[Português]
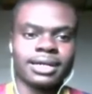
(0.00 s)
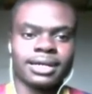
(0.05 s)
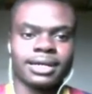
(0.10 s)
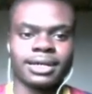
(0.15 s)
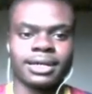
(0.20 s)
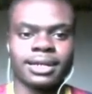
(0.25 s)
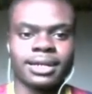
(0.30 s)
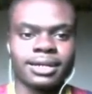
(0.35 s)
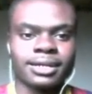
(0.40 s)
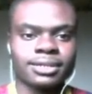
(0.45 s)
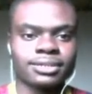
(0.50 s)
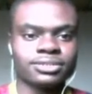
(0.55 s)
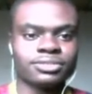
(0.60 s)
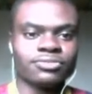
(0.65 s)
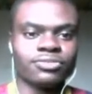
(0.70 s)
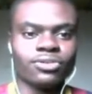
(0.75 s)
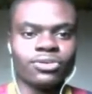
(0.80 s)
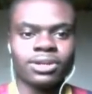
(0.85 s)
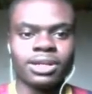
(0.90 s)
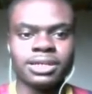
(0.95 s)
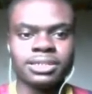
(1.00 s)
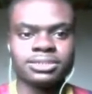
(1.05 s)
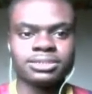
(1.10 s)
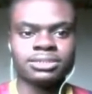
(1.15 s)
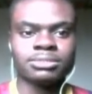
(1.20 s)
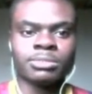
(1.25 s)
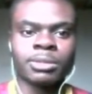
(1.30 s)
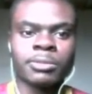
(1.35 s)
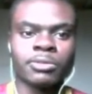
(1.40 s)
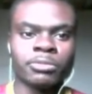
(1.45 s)
Caraca, de voleio
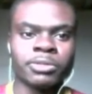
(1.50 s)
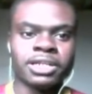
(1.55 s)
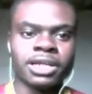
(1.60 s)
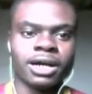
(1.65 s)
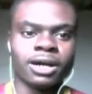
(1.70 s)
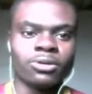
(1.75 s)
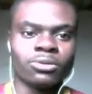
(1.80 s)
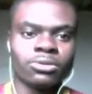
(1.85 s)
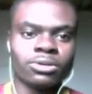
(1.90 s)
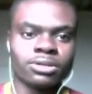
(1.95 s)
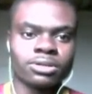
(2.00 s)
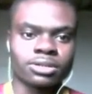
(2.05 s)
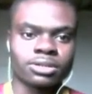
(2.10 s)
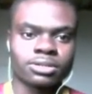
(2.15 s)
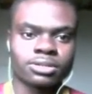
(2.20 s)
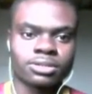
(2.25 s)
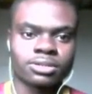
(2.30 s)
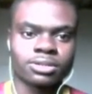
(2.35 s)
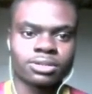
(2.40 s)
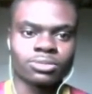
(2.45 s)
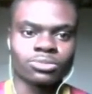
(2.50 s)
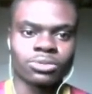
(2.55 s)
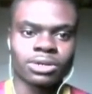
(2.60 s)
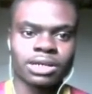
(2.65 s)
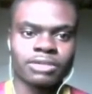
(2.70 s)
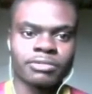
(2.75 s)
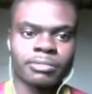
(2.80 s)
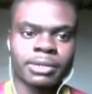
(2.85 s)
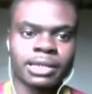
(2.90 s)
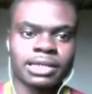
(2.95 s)
esse meu no meio da rua?
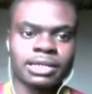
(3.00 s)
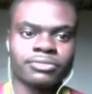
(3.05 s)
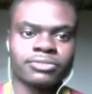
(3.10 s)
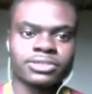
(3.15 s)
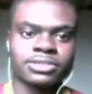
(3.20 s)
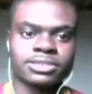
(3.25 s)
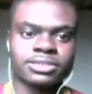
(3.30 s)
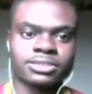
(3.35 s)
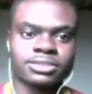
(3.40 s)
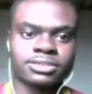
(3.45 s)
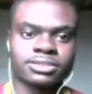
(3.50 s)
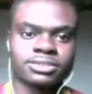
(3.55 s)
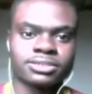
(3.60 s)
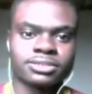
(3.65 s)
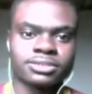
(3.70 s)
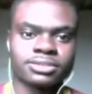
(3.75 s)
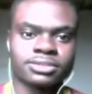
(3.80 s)
Nunca vi máquina fazer isso.